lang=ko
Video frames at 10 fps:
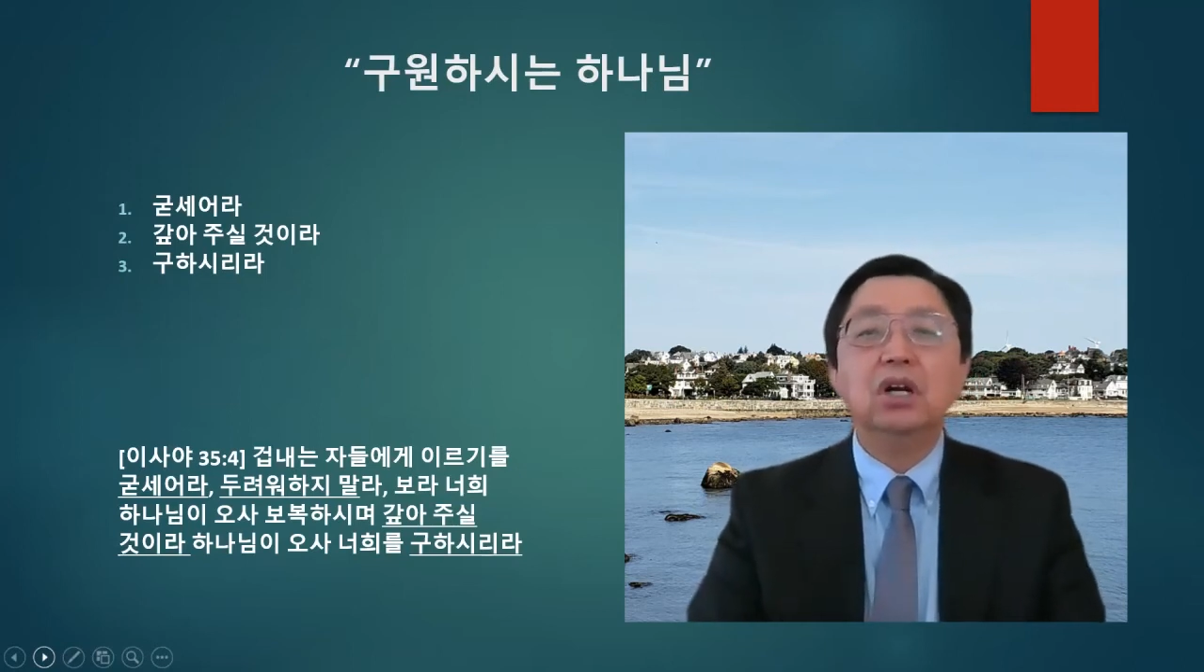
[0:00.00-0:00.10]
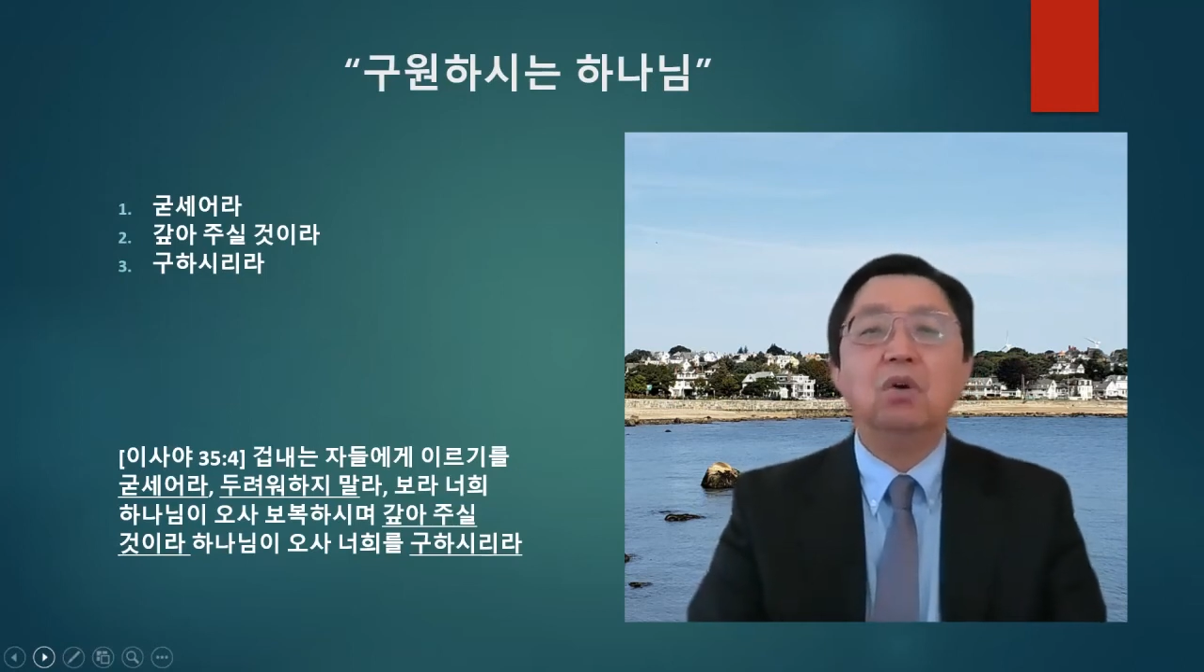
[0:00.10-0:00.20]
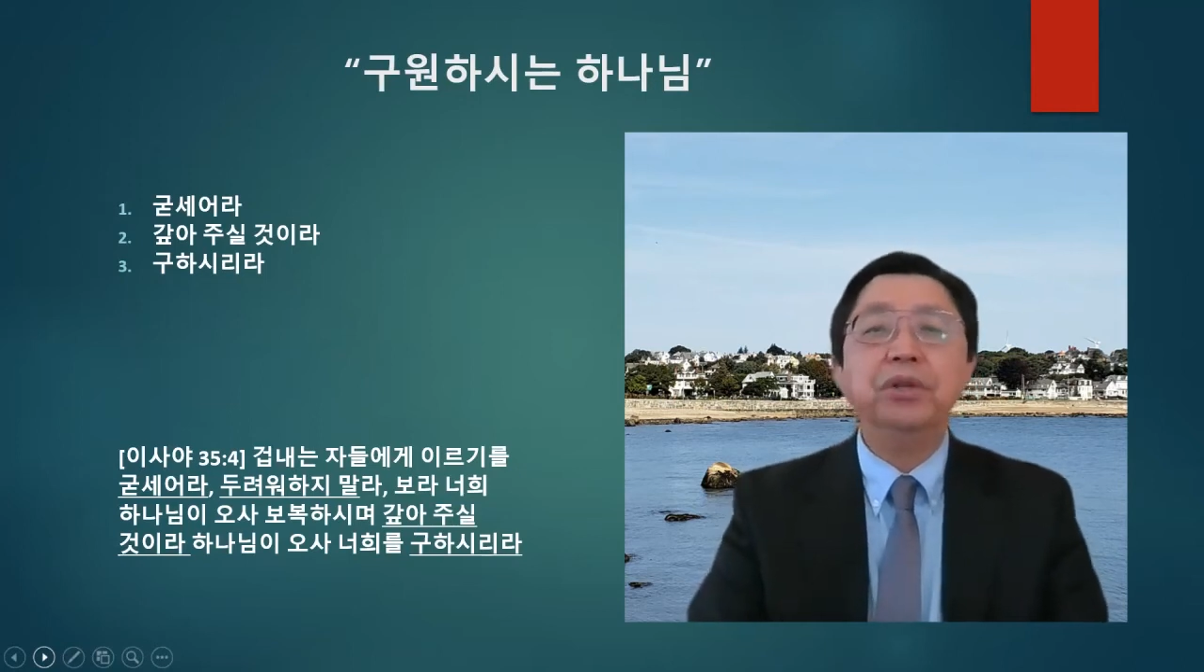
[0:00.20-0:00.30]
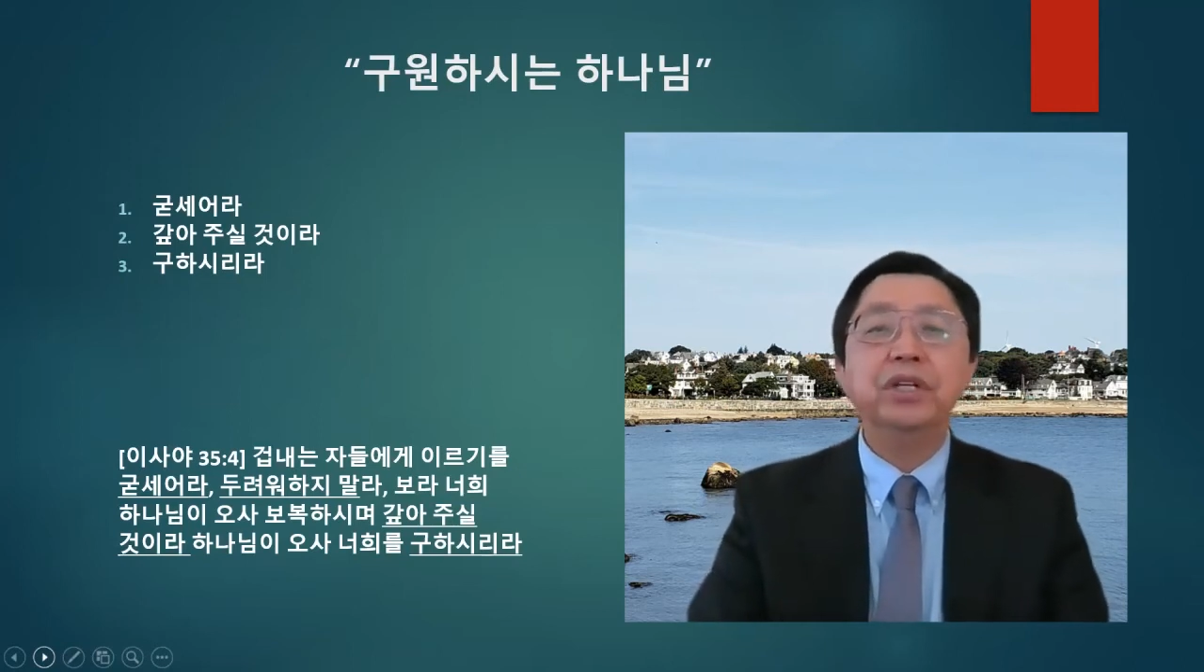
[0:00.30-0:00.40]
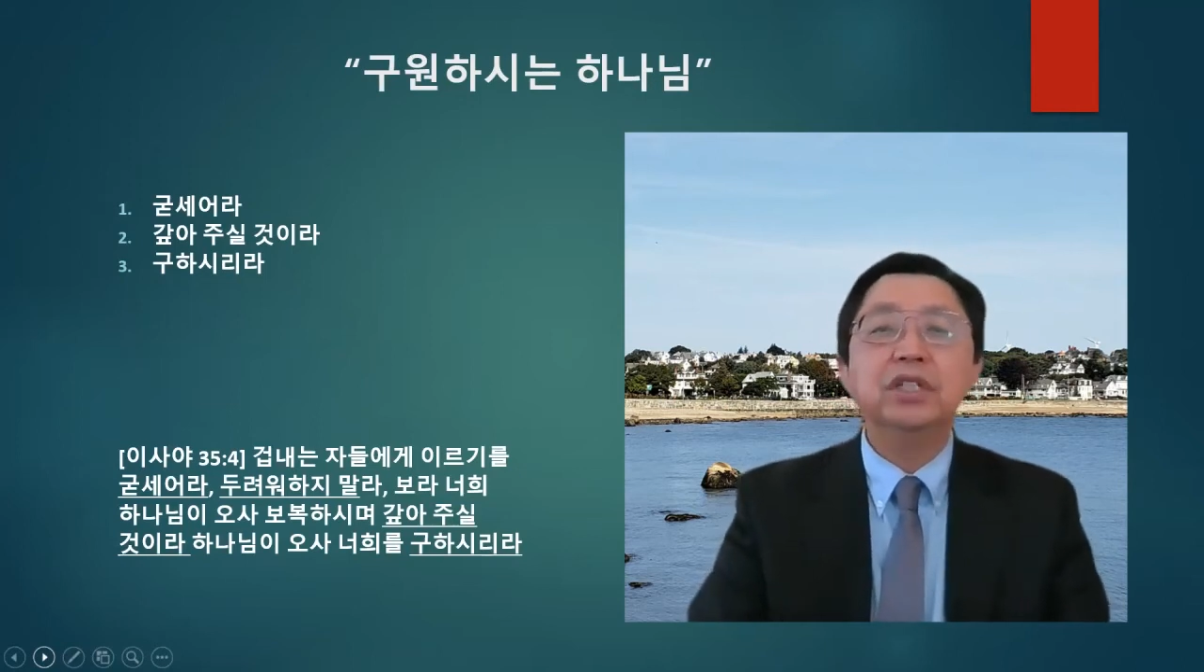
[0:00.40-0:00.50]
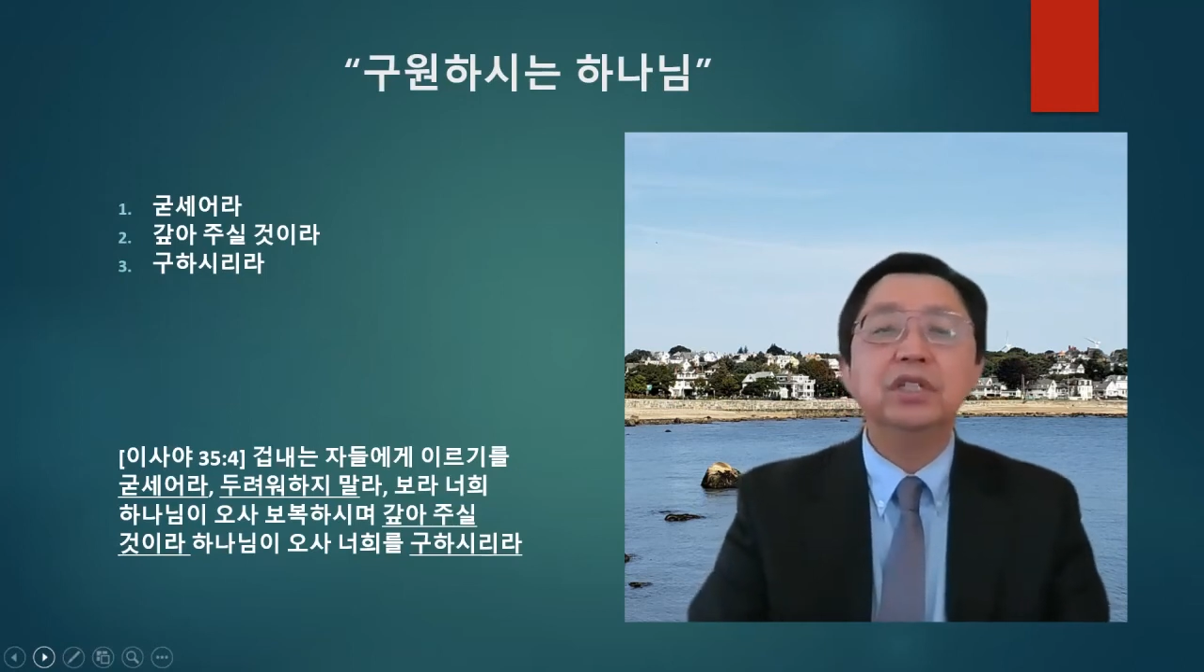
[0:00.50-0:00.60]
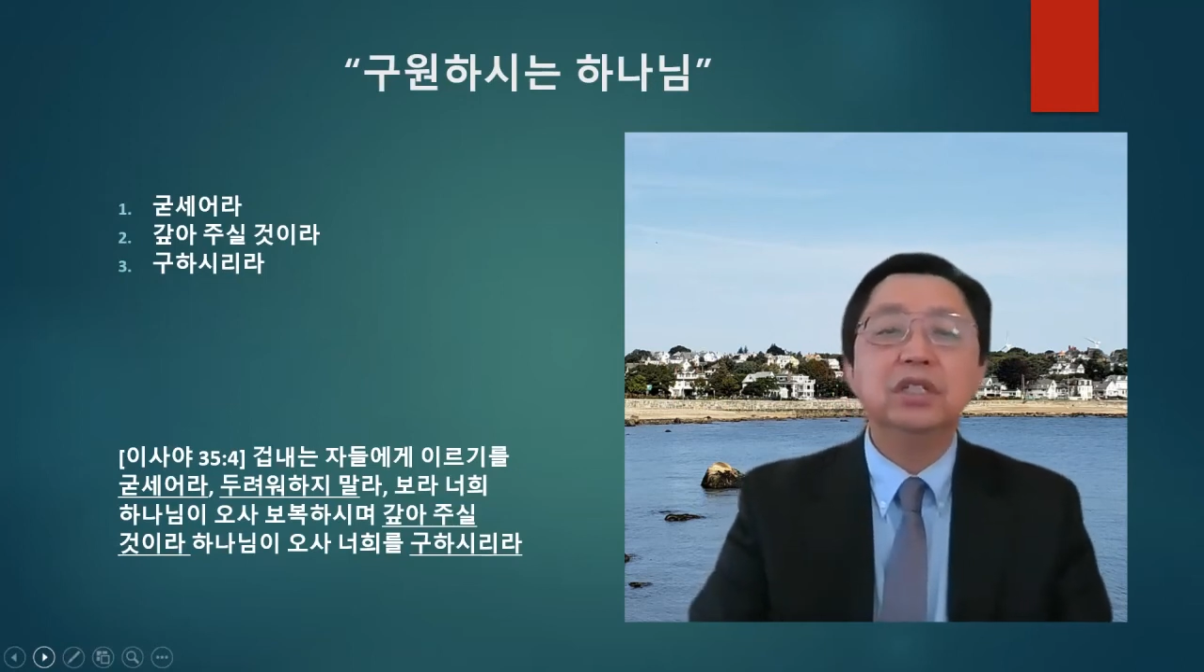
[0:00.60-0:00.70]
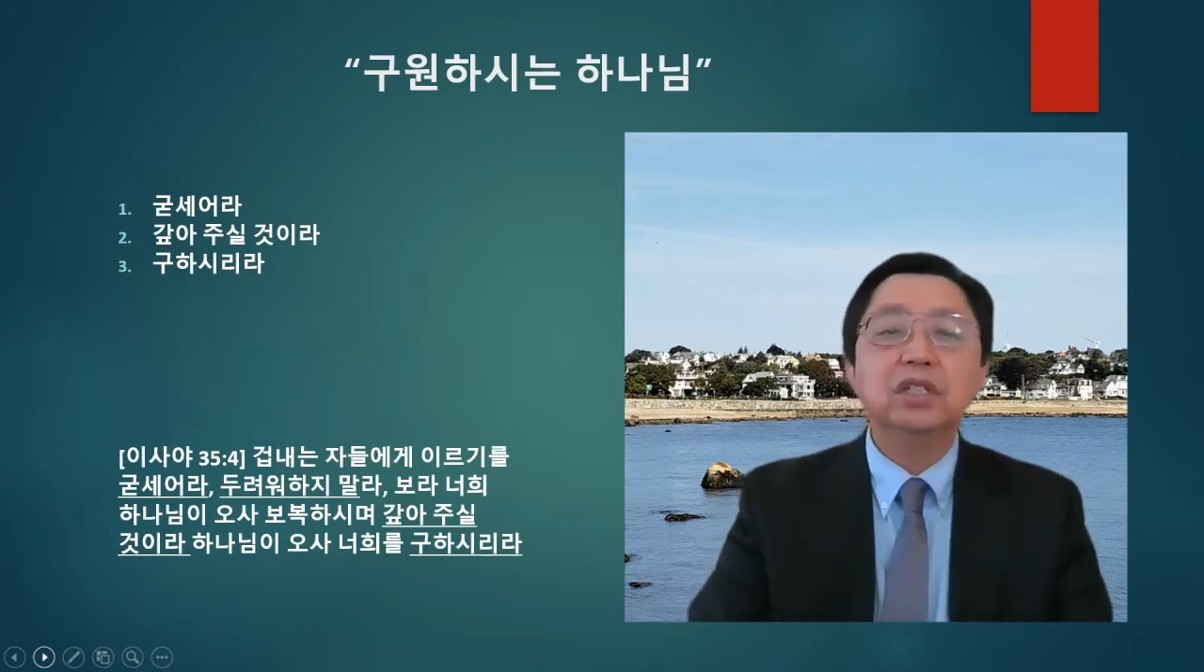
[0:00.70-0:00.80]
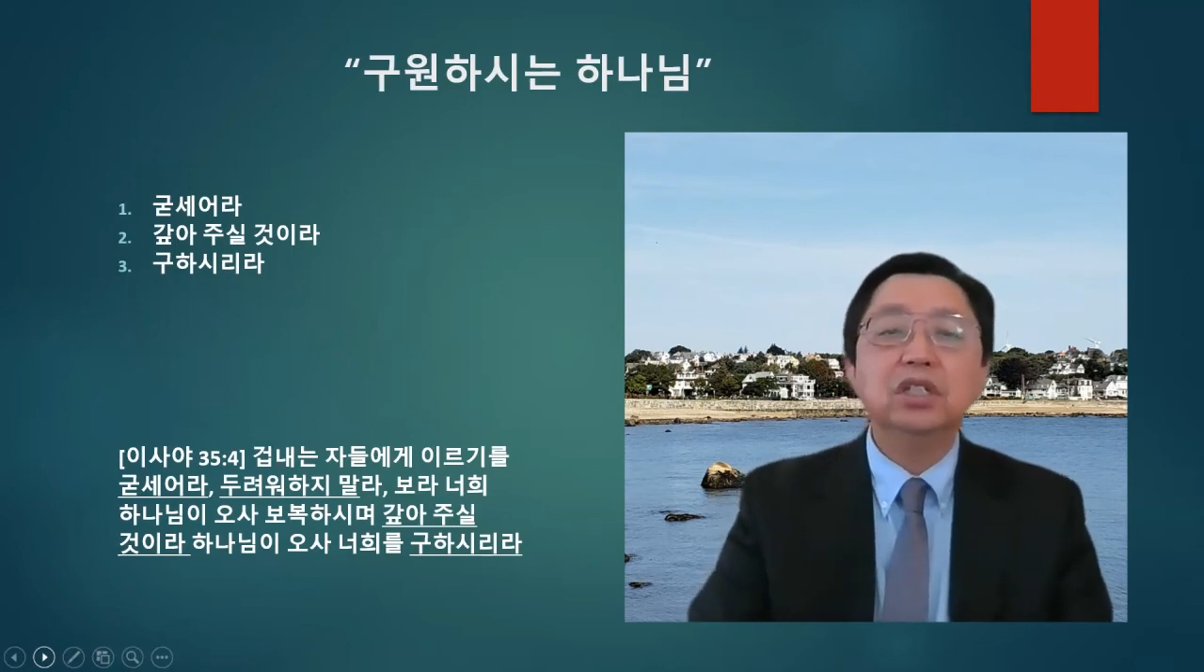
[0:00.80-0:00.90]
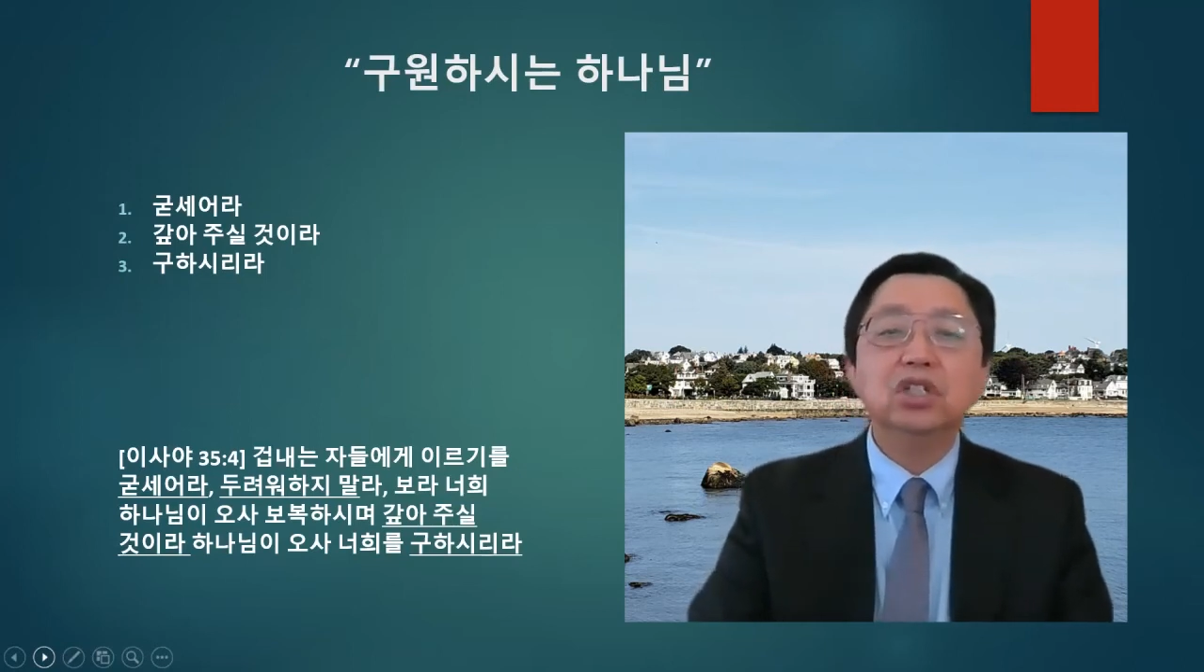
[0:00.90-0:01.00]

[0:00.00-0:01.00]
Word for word: 오늘은